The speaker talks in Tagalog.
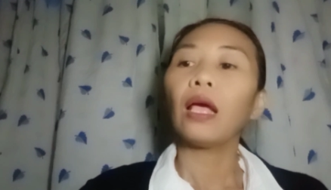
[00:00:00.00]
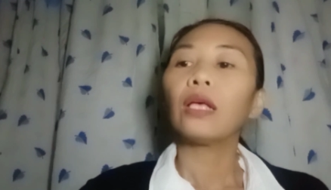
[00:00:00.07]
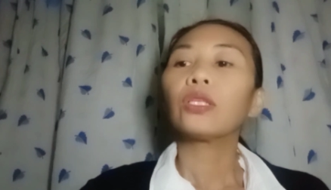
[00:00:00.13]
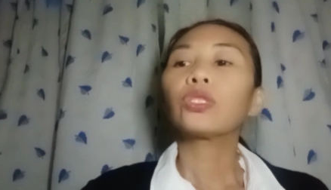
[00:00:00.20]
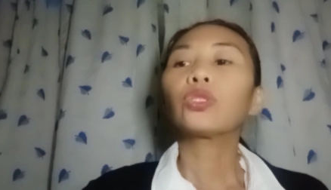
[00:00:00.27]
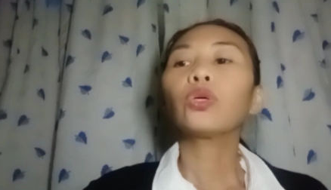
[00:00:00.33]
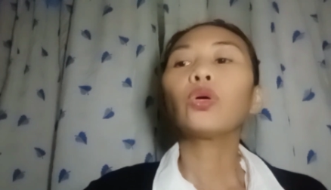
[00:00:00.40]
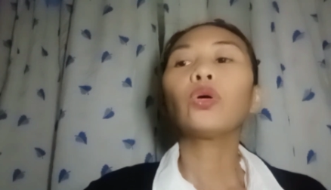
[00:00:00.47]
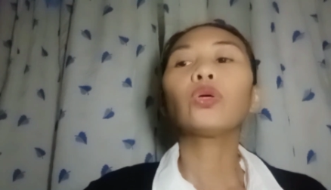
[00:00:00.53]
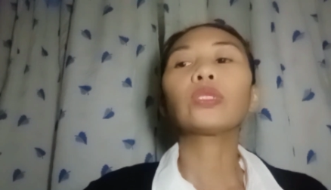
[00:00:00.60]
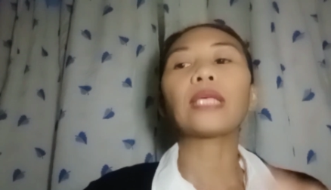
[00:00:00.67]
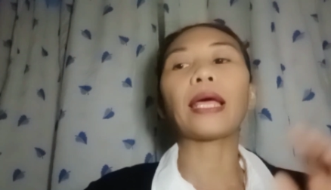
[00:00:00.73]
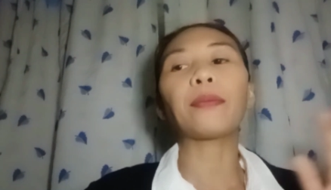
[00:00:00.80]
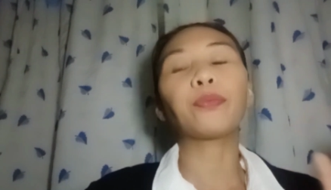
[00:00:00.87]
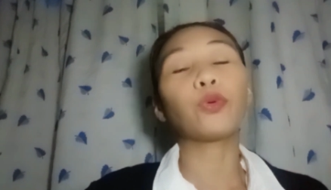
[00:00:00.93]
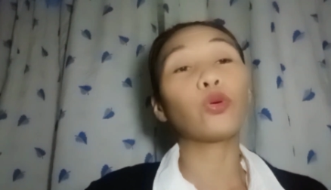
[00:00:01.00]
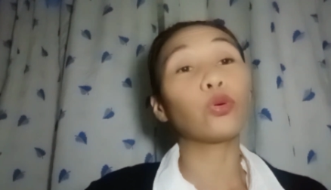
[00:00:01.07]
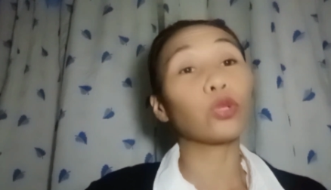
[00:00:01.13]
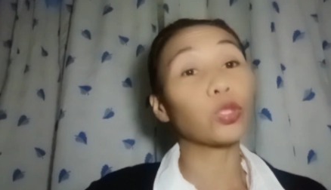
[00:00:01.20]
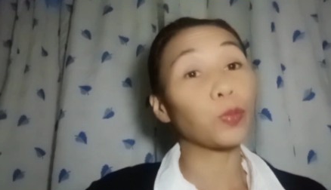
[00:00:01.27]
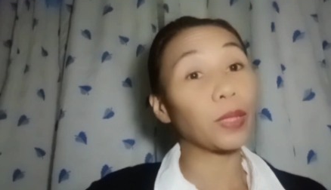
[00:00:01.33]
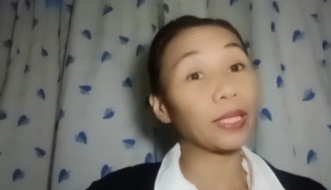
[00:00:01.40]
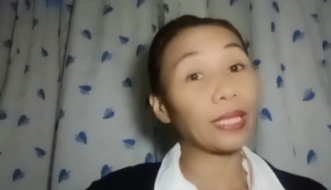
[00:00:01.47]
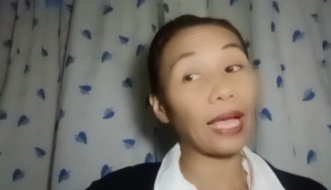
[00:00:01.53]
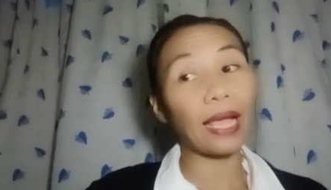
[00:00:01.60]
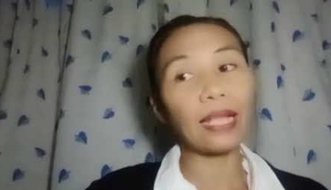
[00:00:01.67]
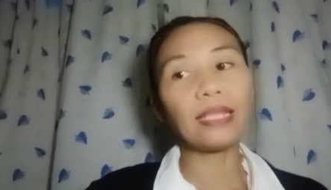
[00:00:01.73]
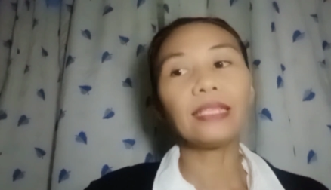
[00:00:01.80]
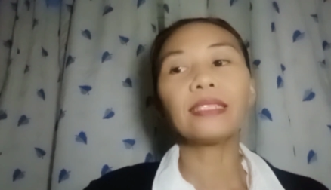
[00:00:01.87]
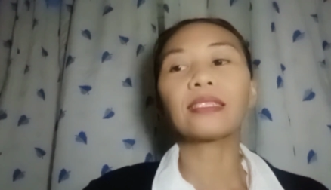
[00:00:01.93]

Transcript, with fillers: So, saan pong hospital?